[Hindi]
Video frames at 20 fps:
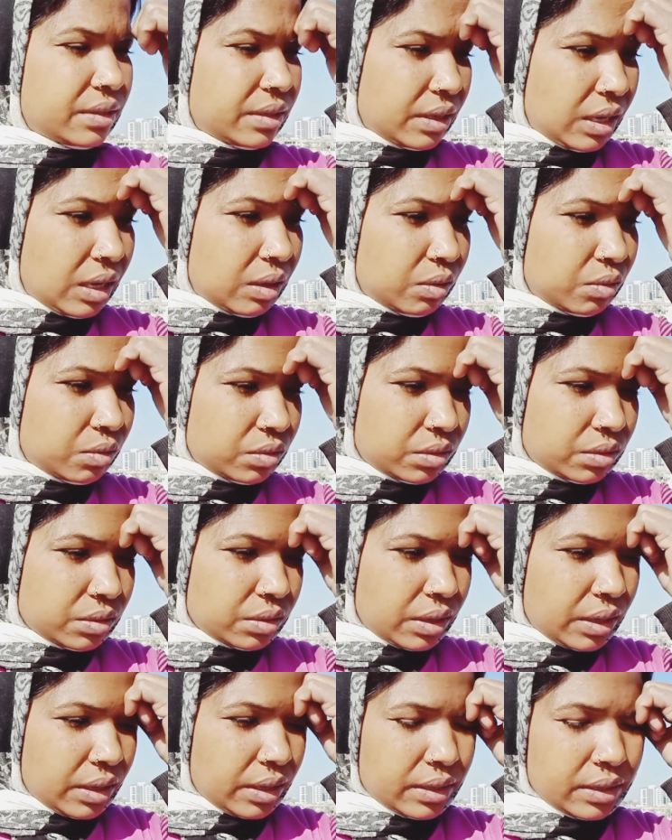क्या हो
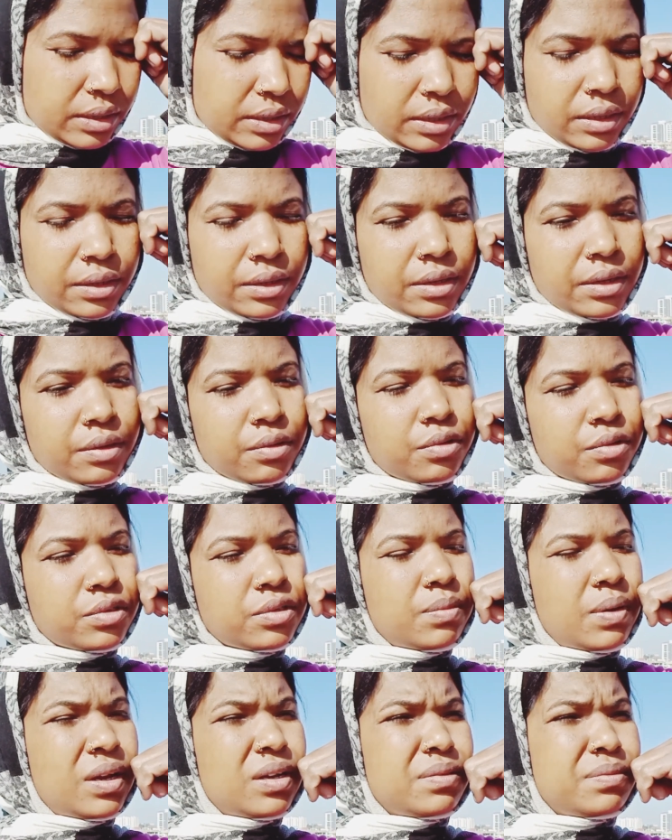है नहीं है कुछ
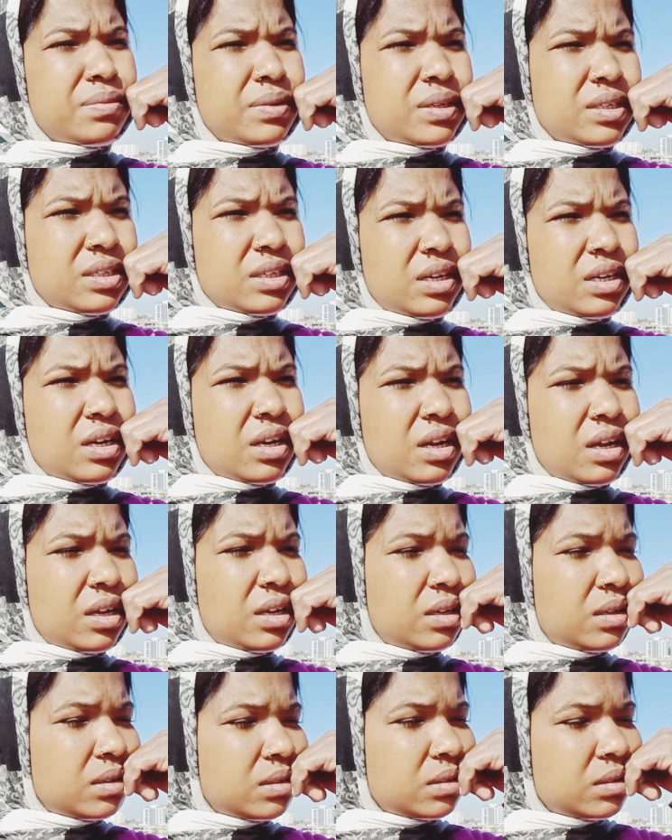मालूम नहीं चल रहा
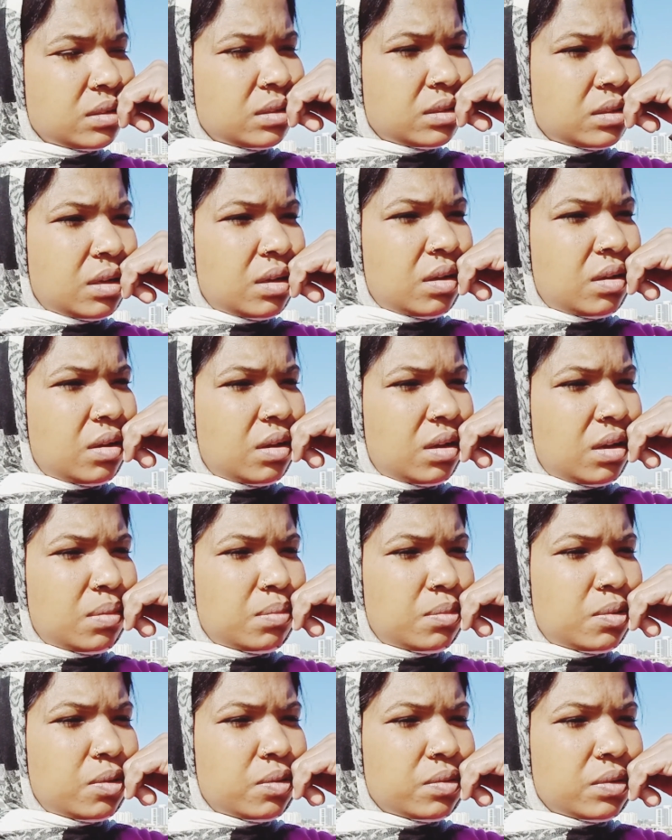है हम
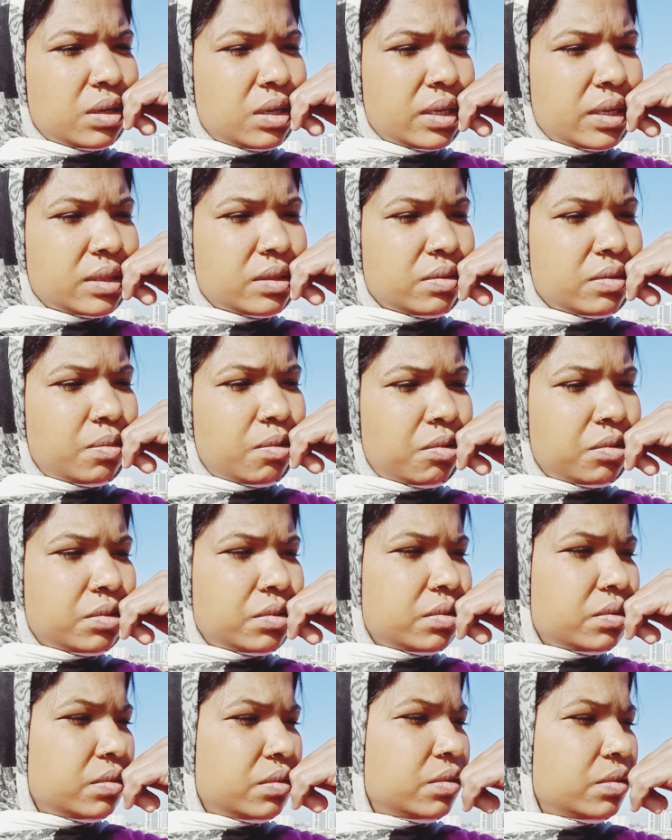लोग के लिए तो
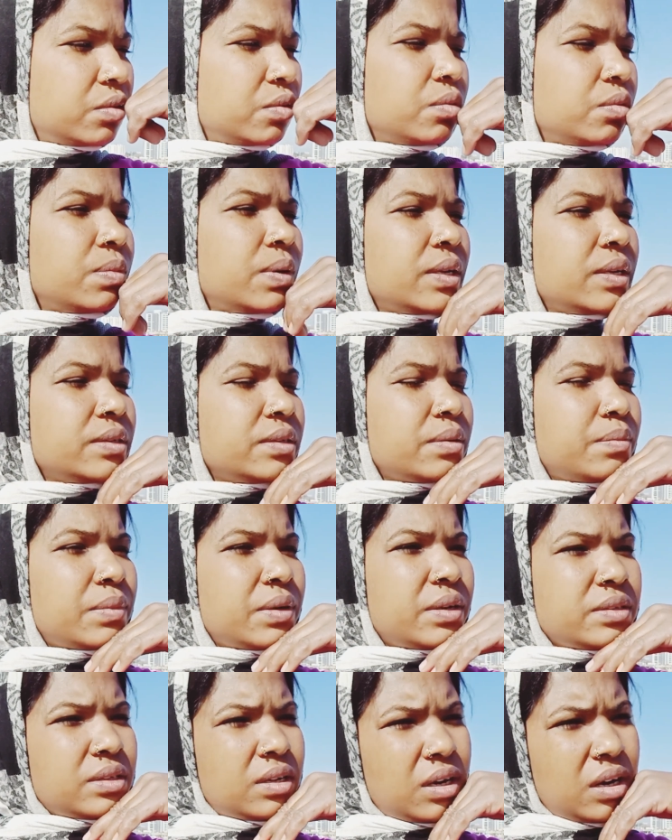बहुत दुख भरी
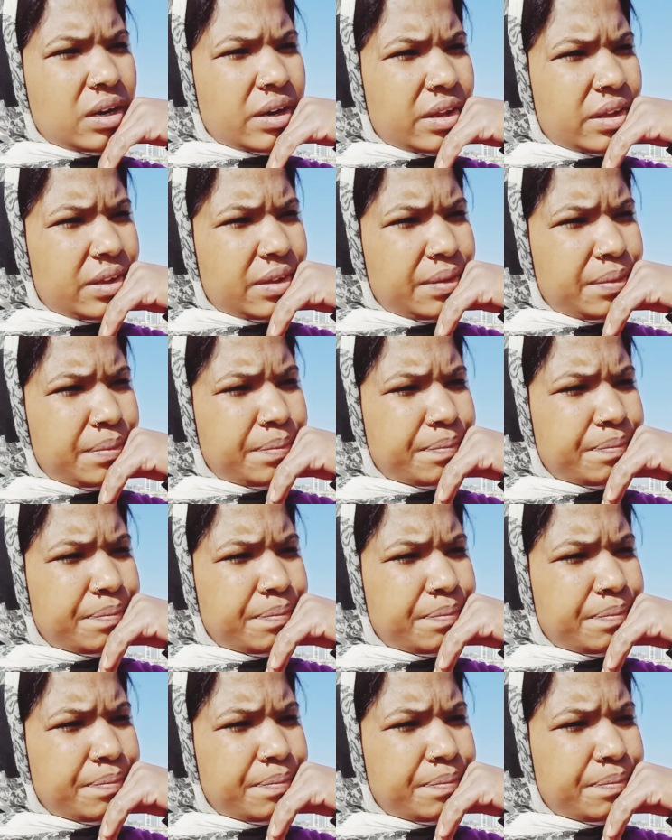समय चल रहा है